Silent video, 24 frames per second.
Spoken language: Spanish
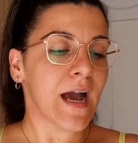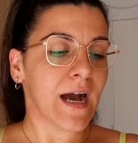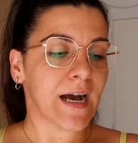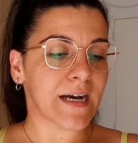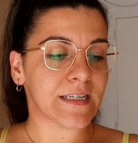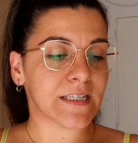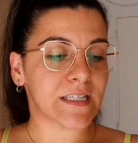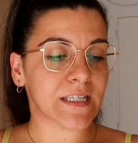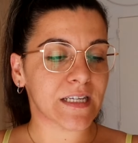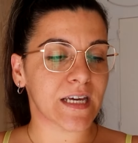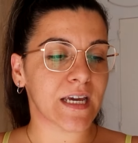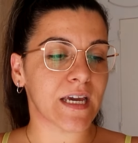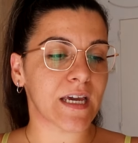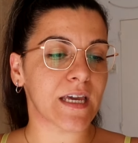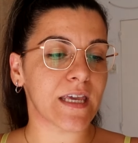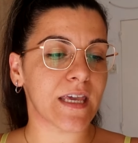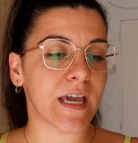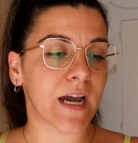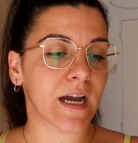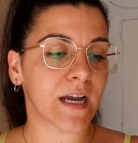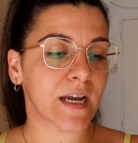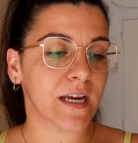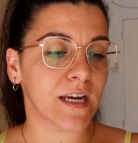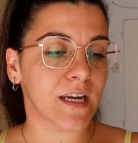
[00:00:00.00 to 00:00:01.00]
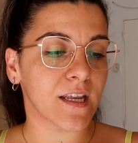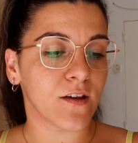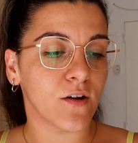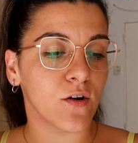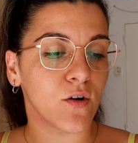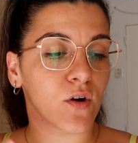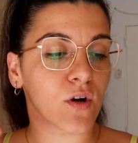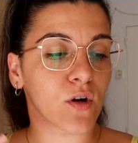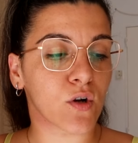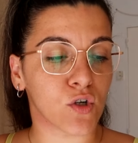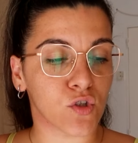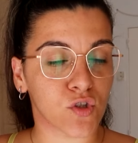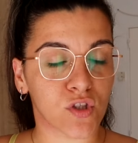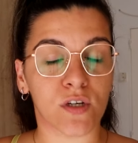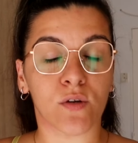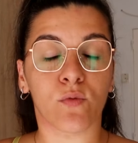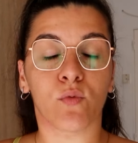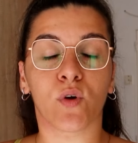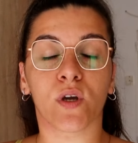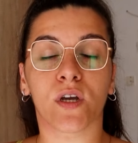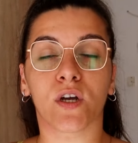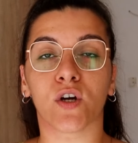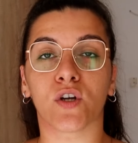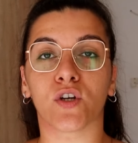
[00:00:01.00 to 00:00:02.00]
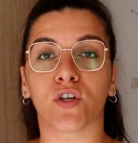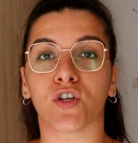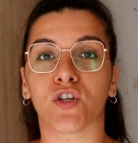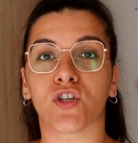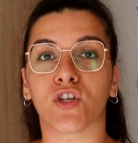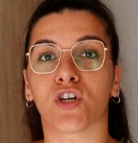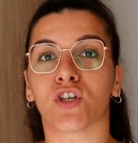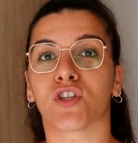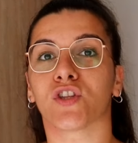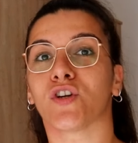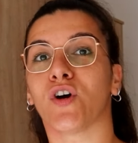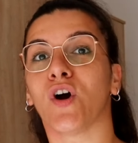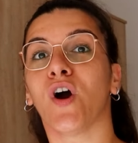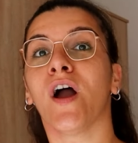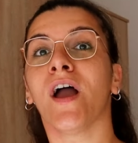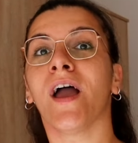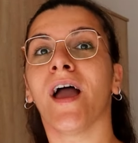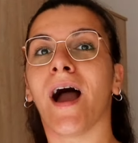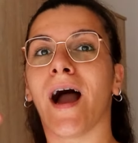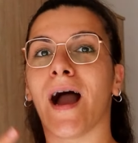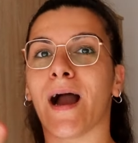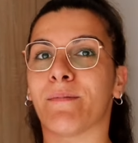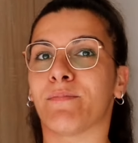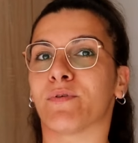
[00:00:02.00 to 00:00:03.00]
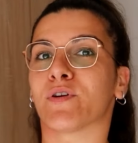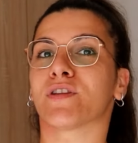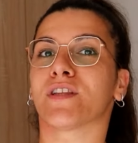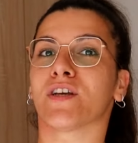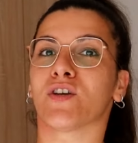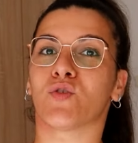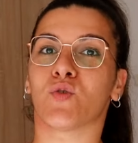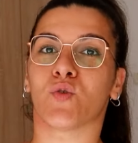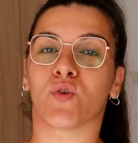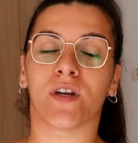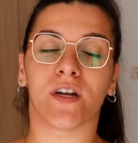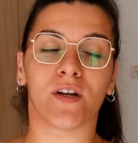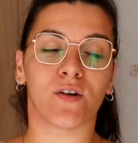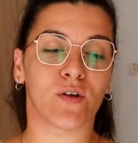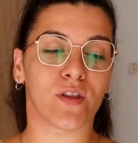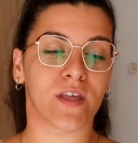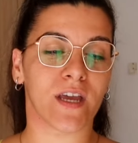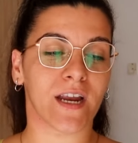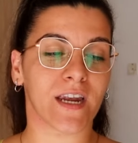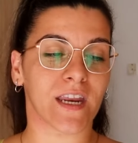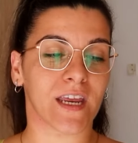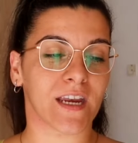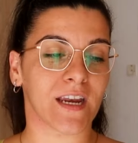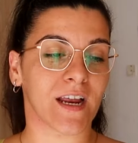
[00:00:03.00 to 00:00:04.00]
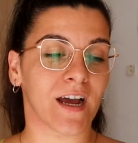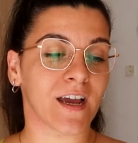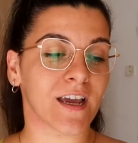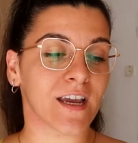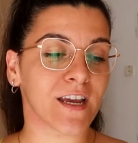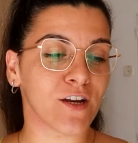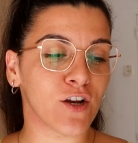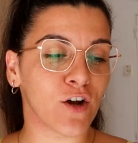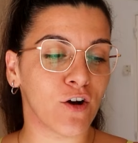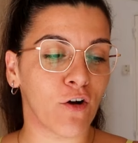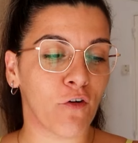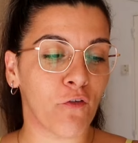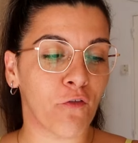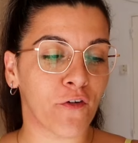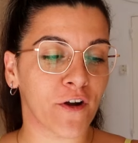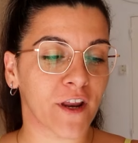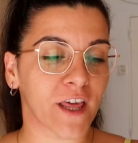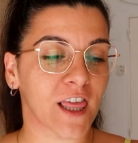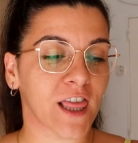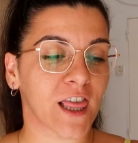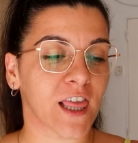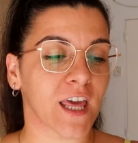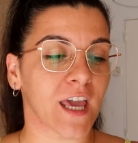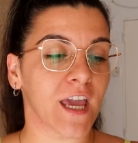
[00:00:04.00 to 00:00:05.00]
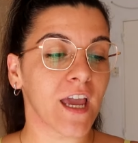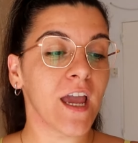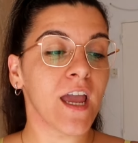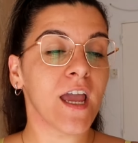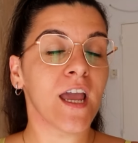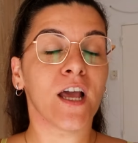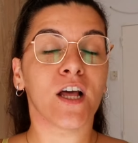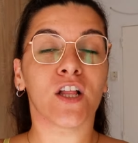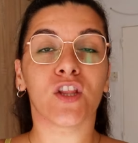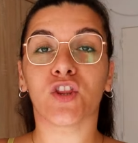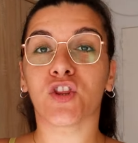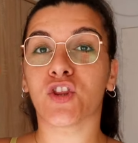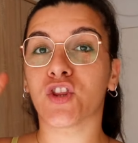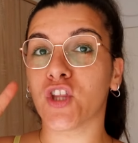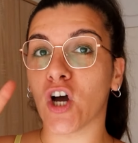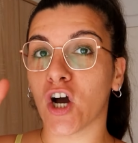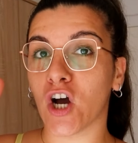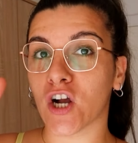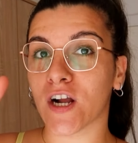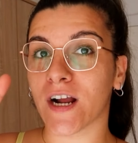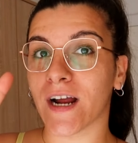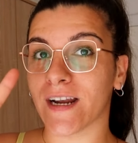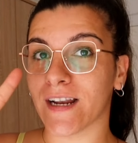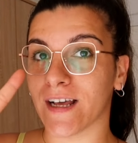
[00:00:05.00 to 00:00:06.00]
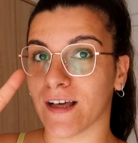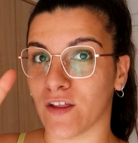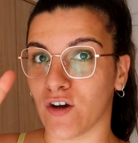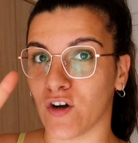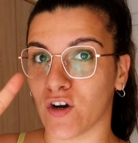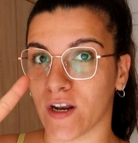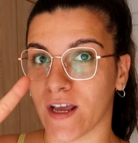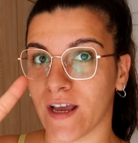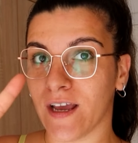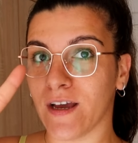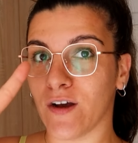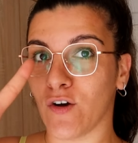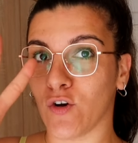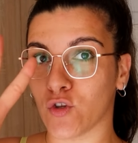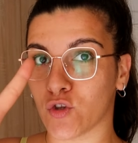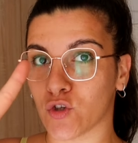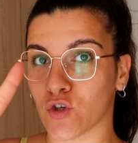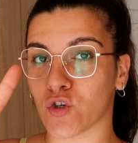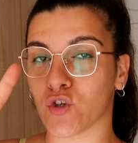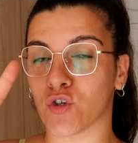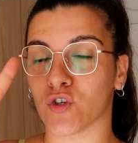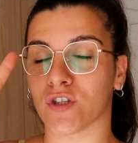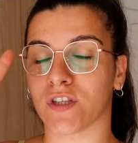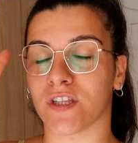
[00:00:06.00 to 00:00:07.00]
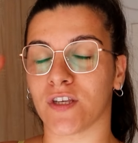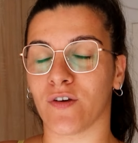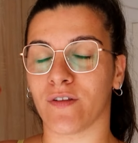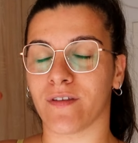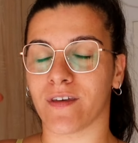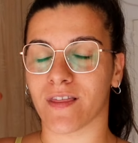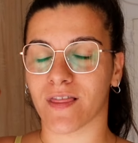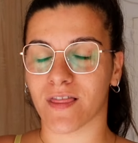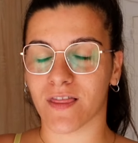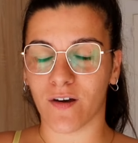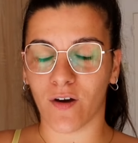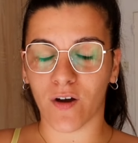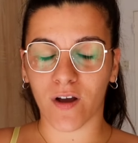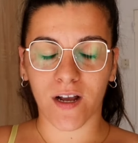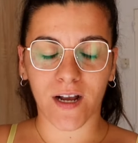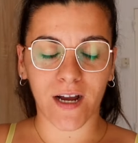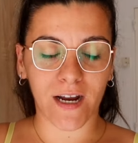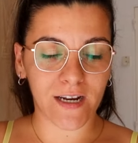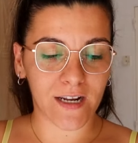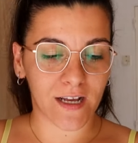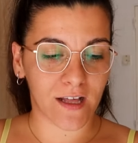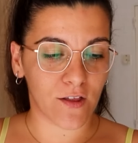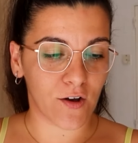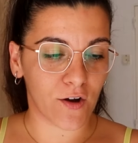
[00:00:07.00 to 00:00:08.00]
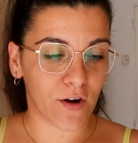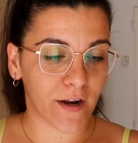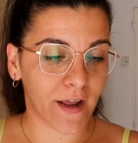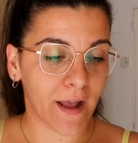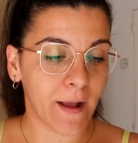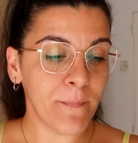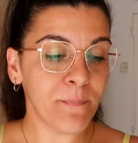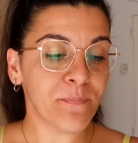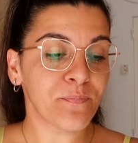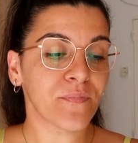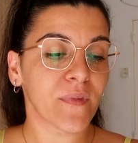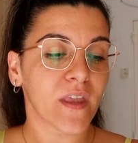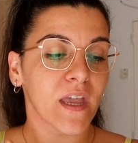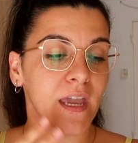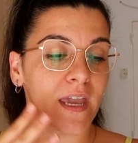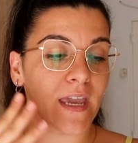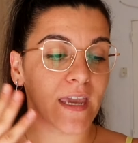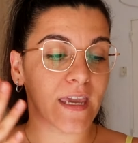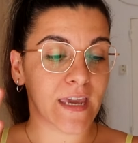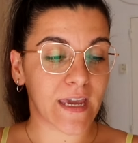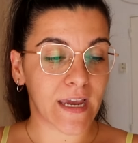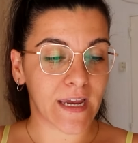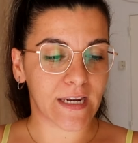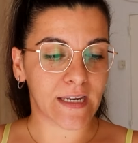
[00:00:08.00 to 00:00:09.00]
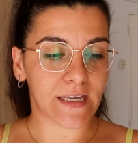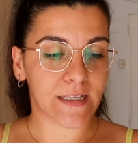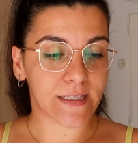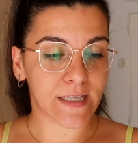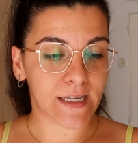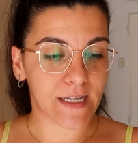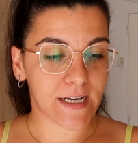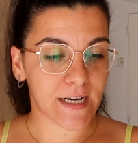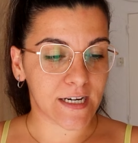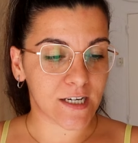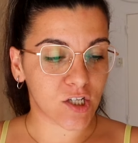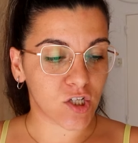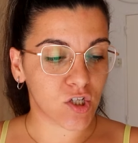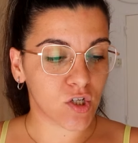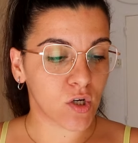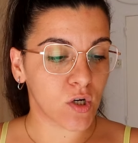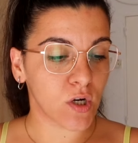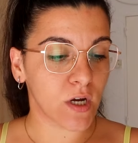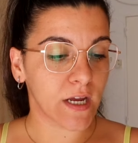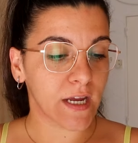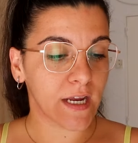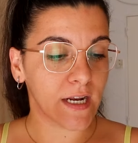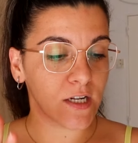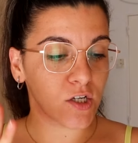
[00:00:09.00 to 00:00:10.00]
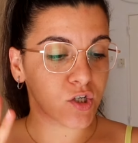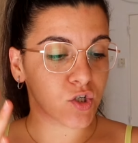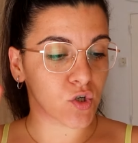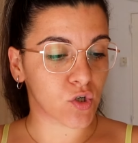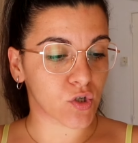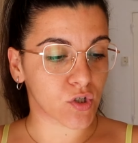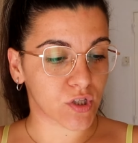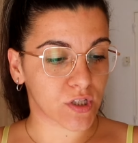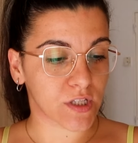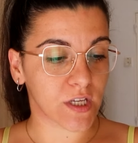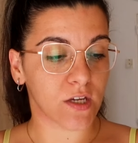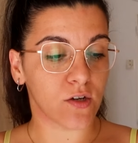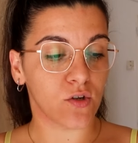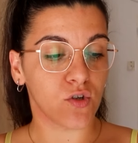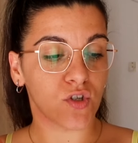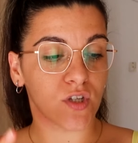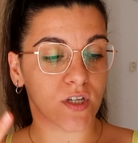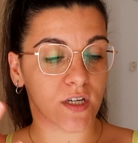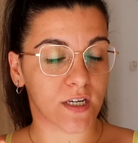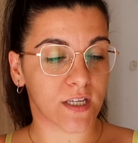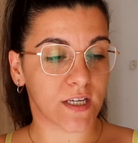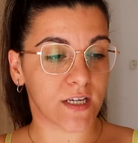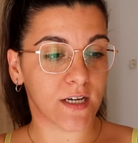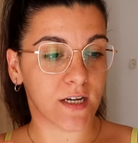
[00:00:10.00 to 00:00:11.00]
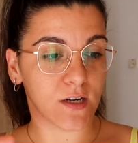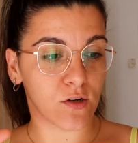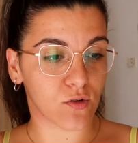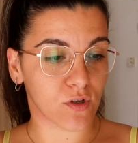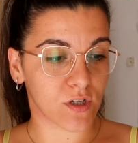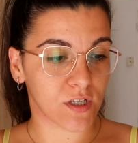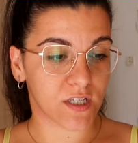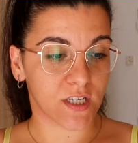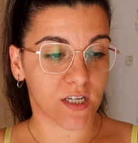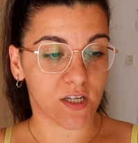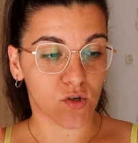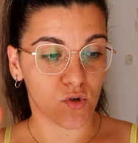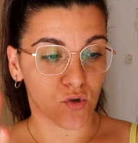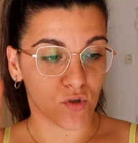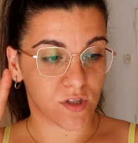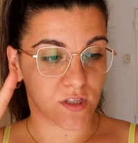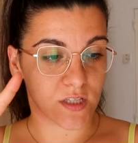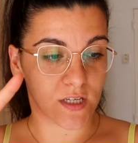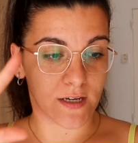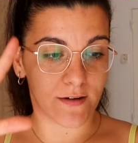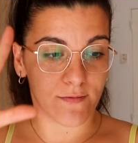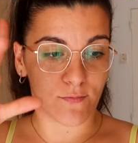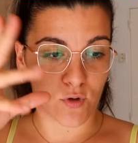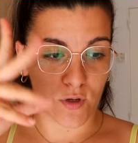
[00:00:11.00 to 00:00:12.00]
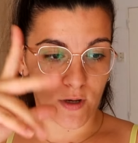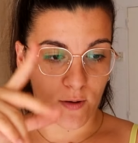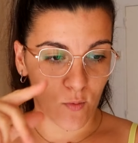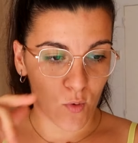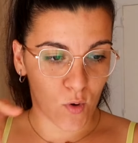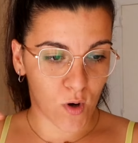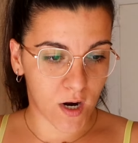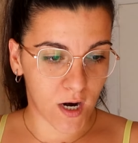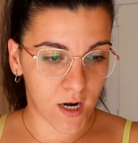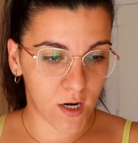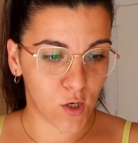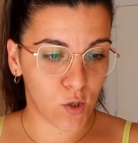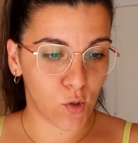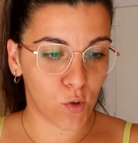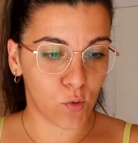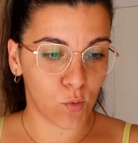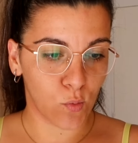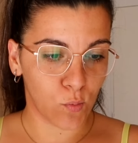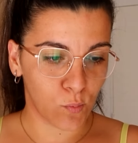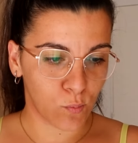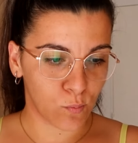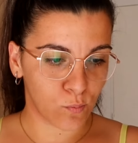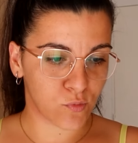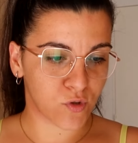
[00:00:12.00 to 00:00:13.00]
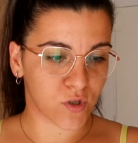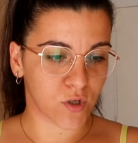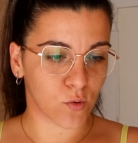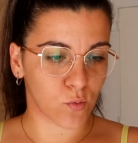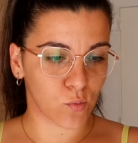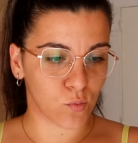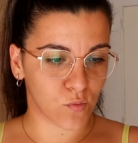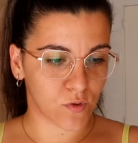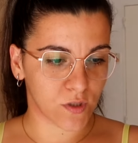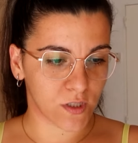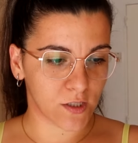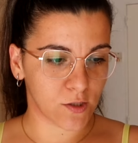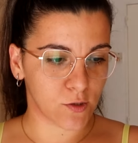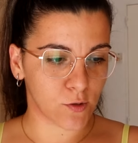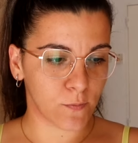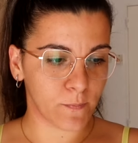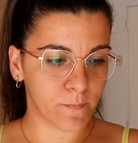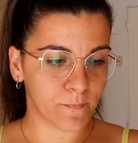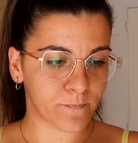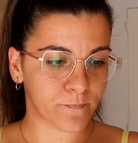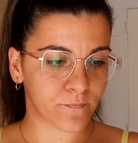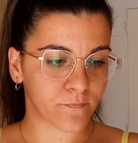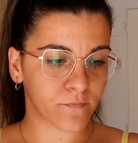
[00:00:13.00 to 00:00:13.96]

Así que ella ha querido contribuir con nosotros, aportar su grano de arena y nos ofrece dos ganadoras, otro sorteo de dos ganadoras y en este caso el sorteo sería lo que se sortea, voy a buscarlo un segundito.